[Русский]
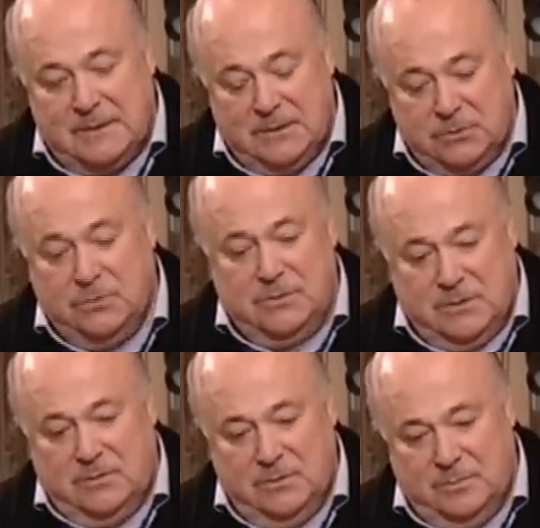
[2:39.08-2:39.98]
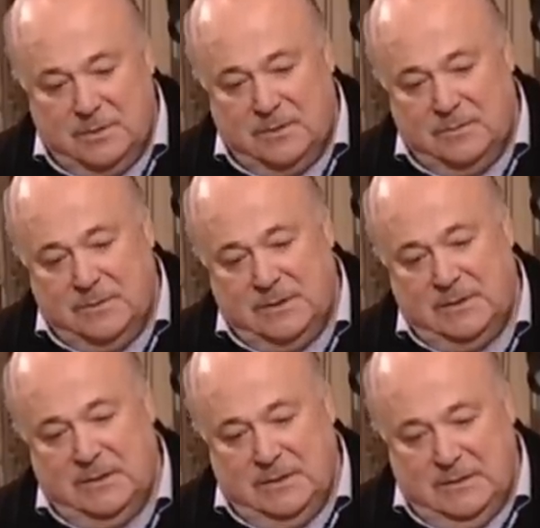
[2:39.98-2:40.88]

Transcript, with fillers: что это такое было. Мы